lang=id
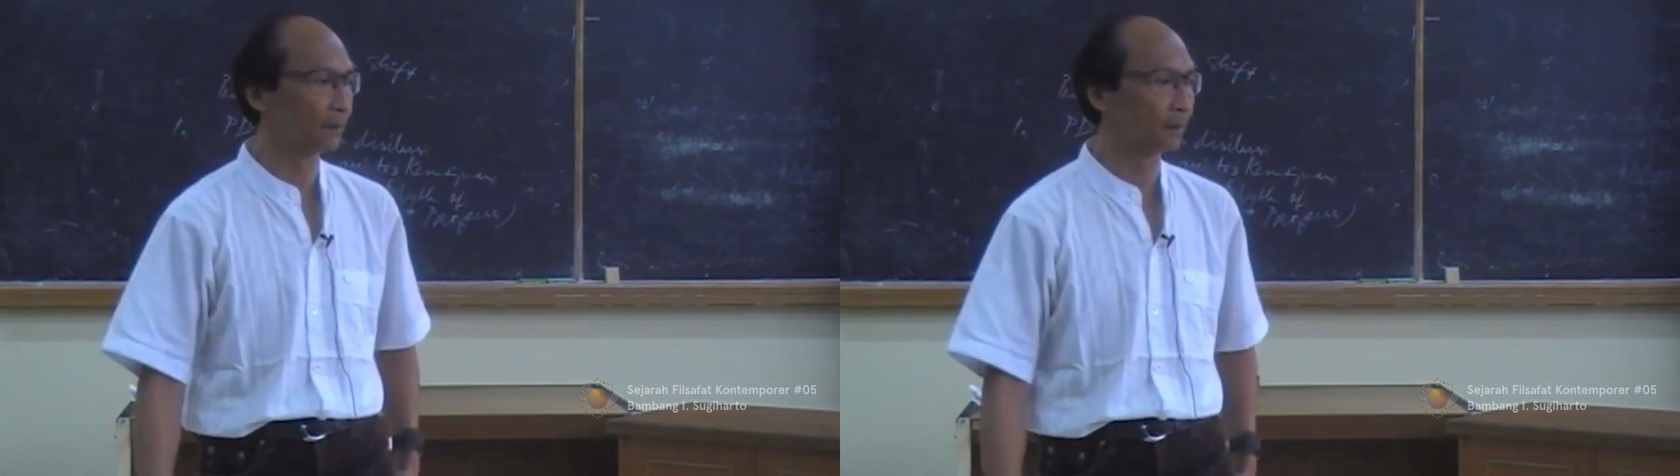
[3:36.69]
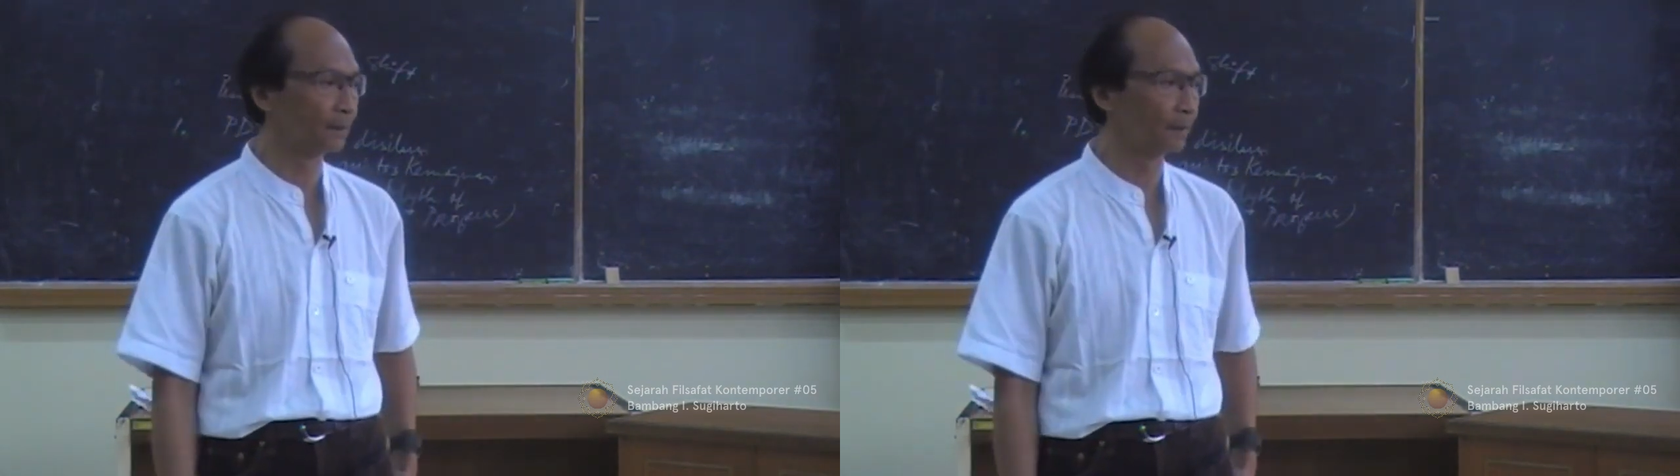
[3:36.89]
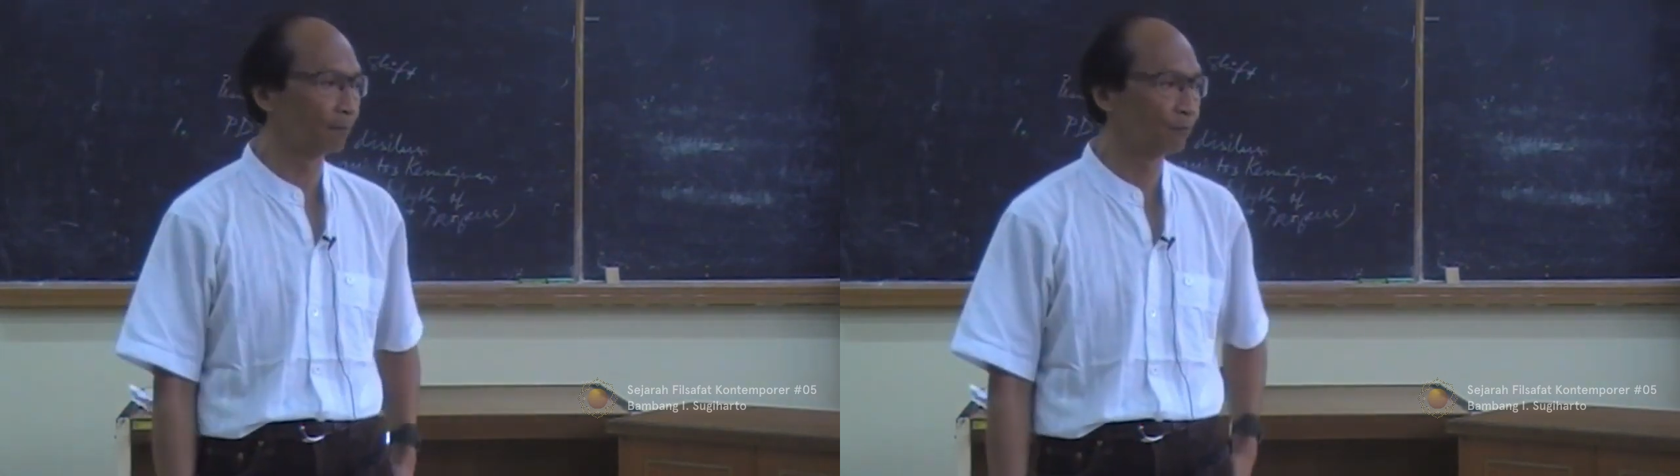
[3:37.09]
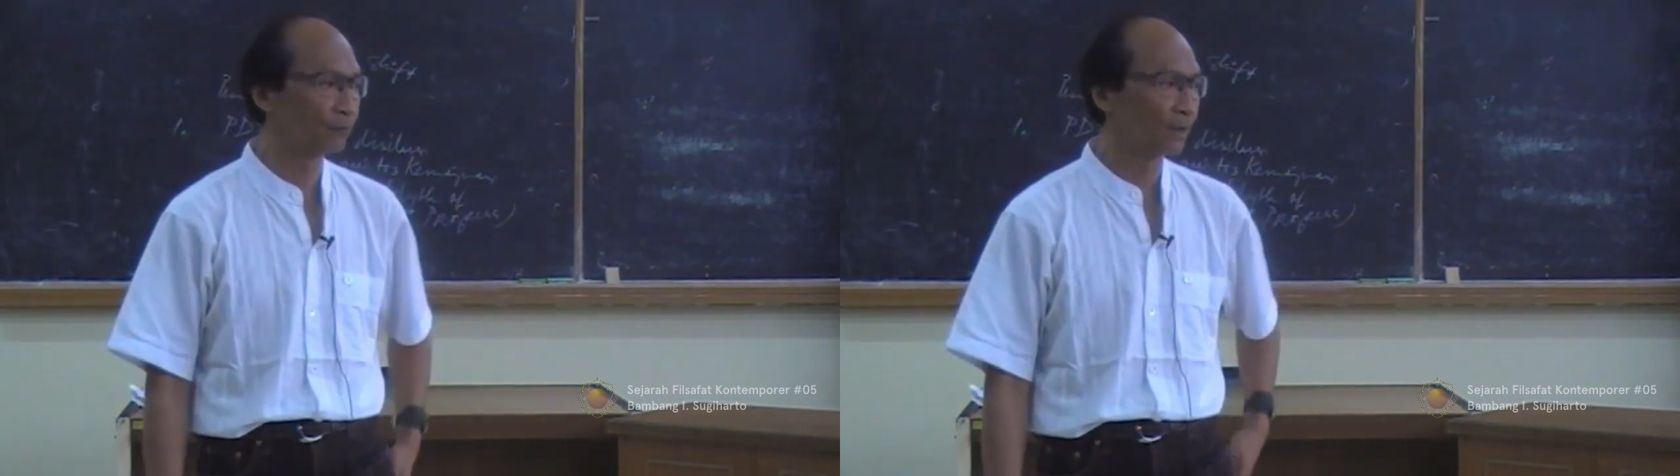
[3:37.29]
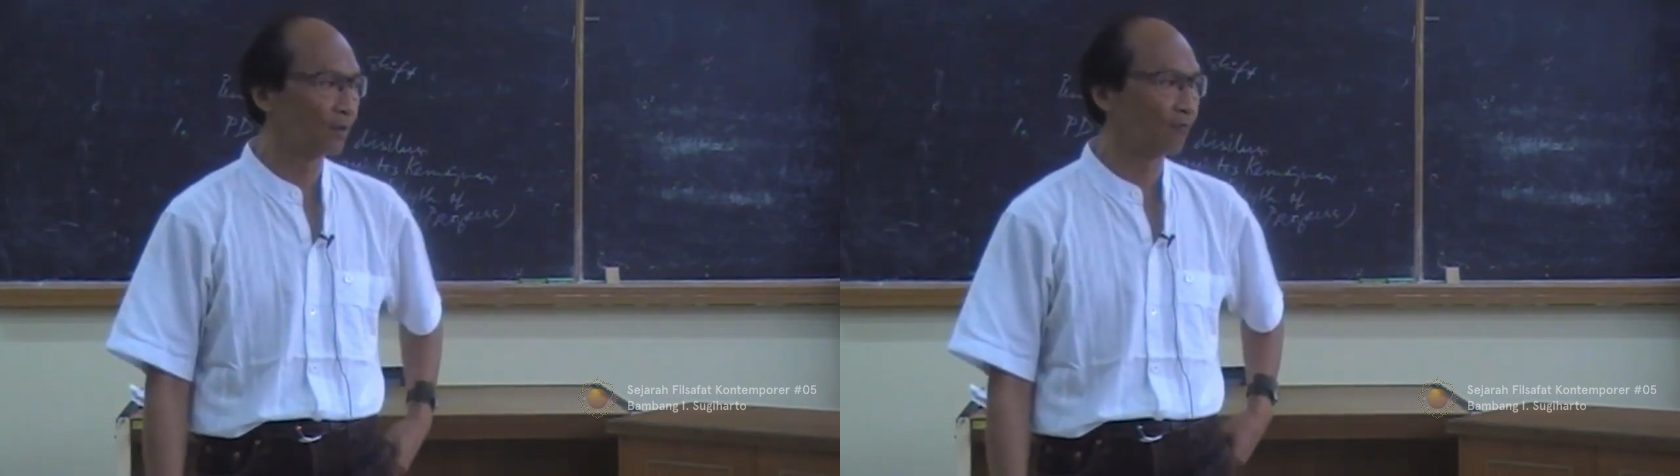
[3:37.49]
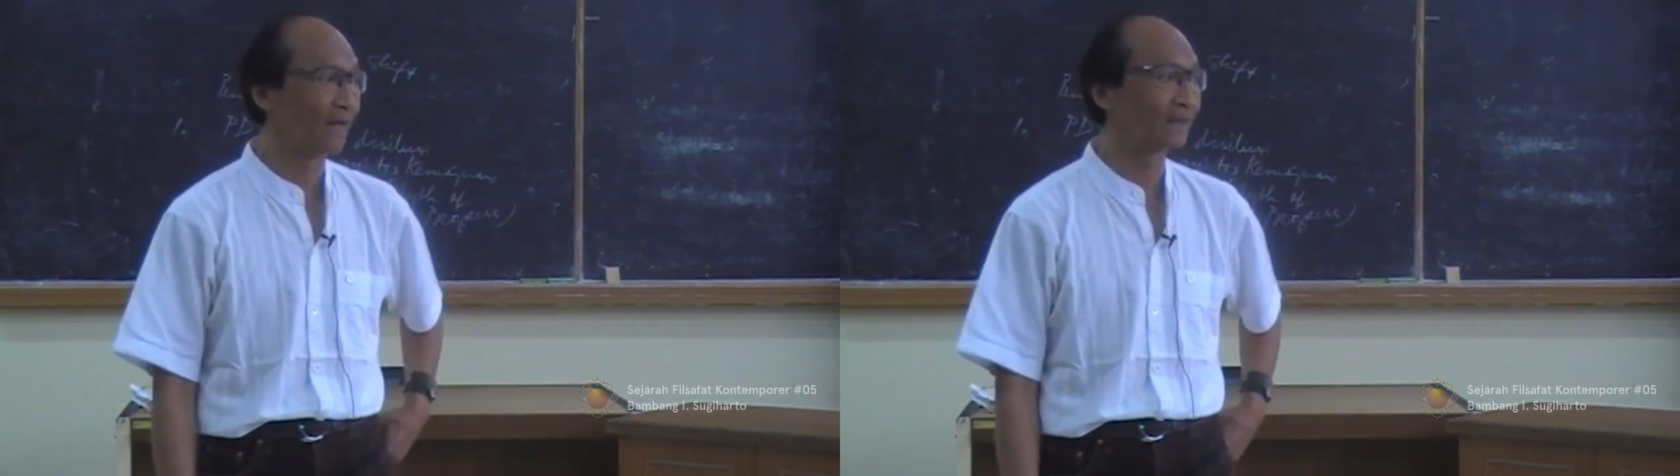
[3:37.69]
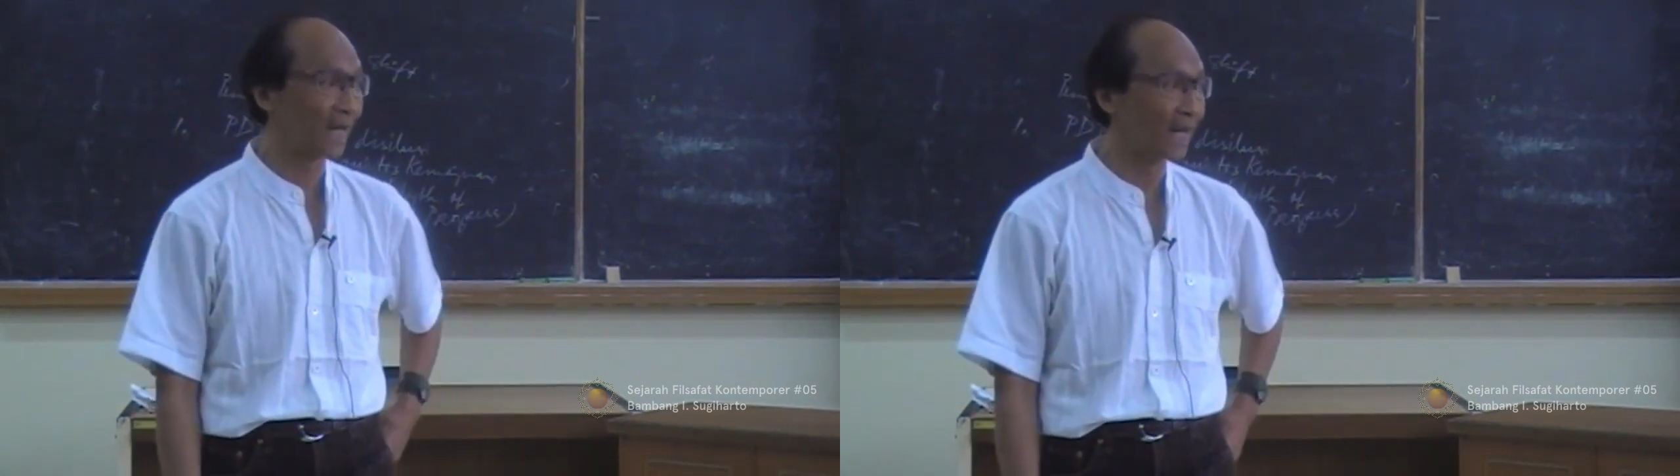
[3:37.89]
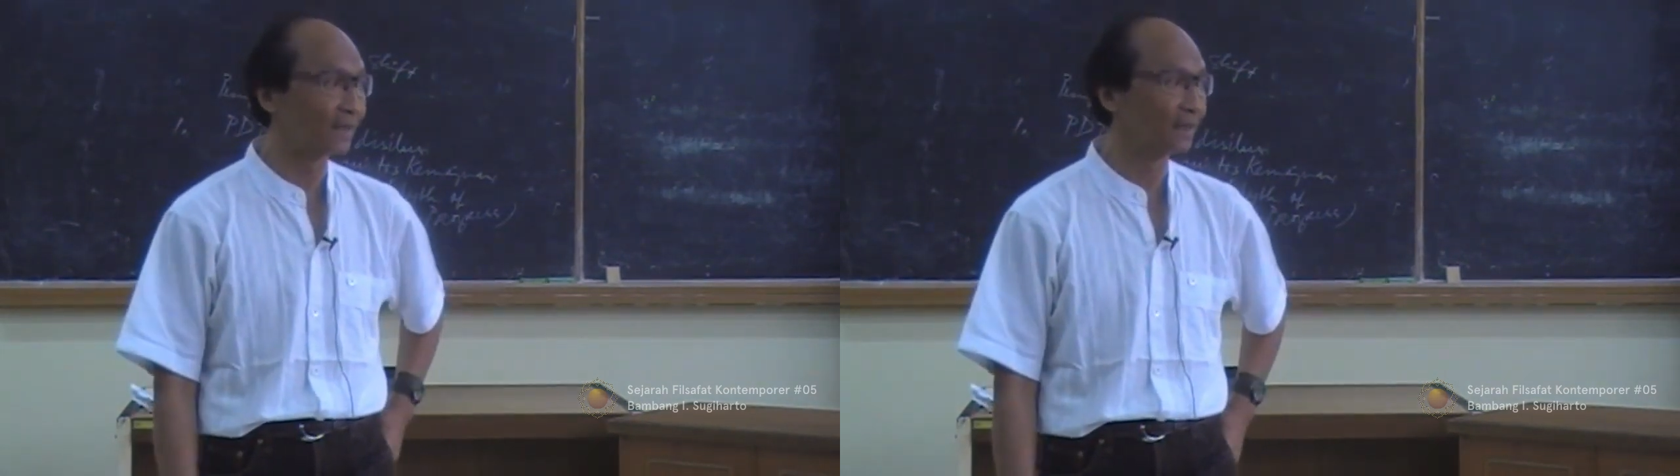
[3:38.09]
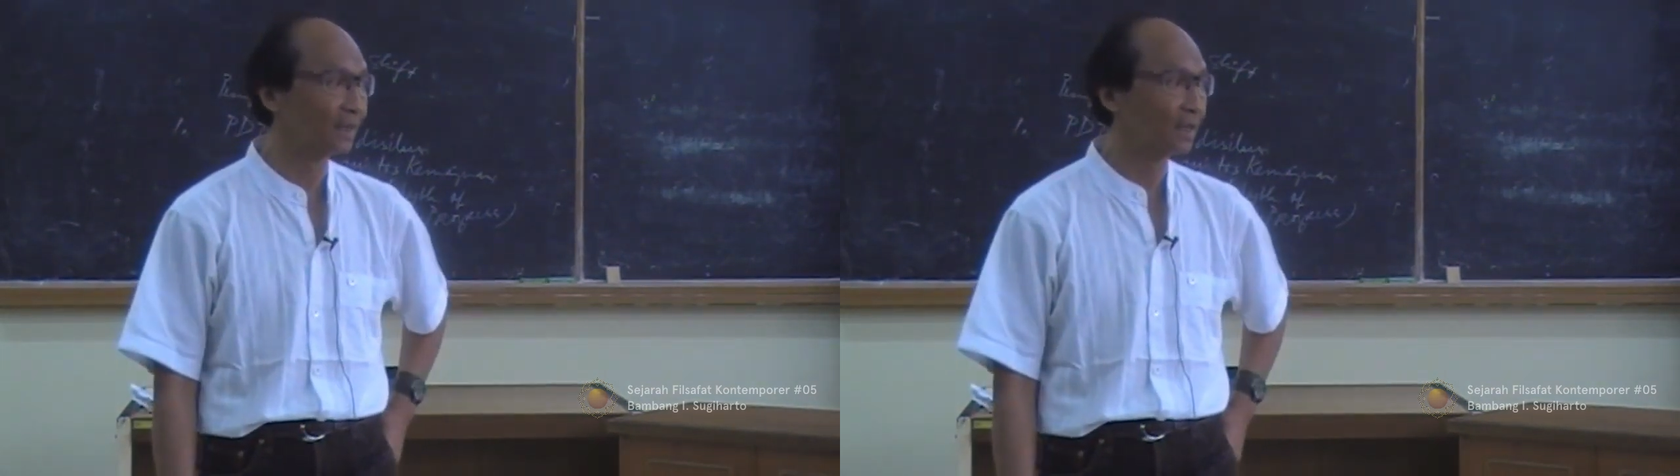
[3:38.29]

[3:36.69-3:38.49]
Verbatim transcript: namanya fatal lagi.